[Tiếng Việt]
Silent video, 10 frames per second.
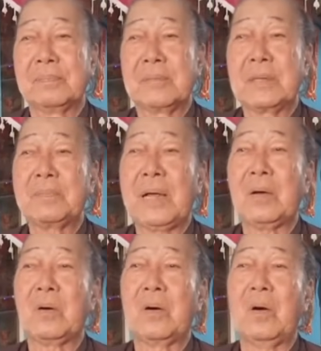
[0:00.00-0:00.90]
mà chúng
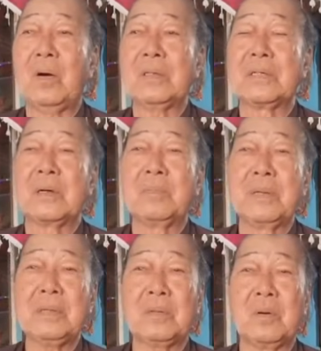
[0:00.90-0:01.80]
ta còn có cái sự công
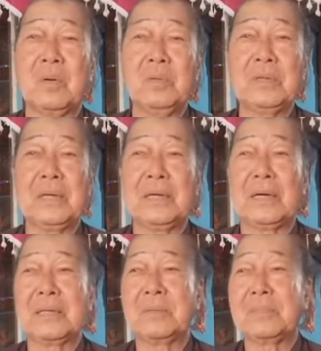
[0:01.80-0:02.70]
đức của huống chi
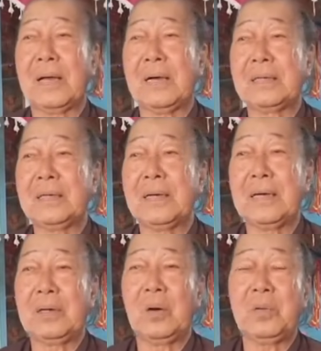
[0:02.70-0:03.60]
là chúng ta đến
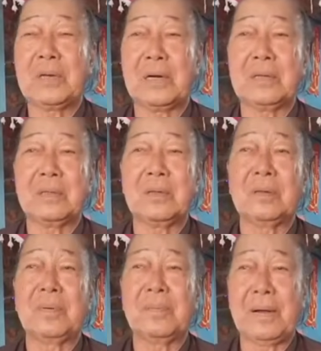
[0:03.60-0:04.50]
đây để hỗ trợ
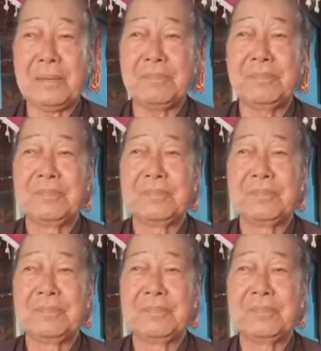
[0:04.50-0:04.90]
cho Phật pháp